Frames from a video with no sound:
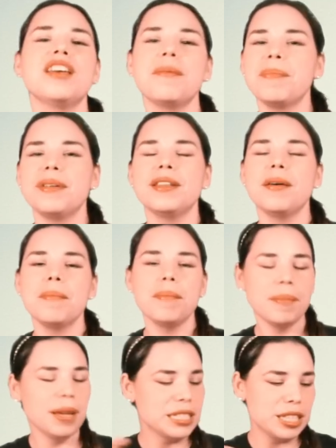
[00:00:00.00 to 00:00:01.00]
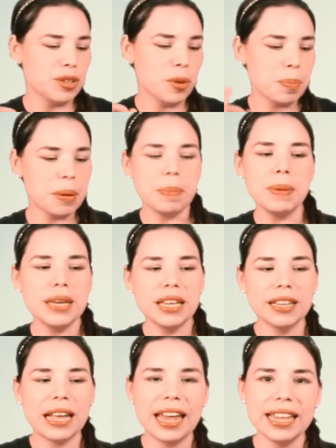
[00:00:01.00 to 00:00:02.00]
siempre andan haciendo pipí
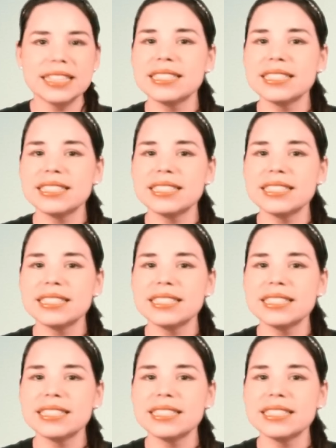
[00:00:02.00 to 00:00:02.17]
en cada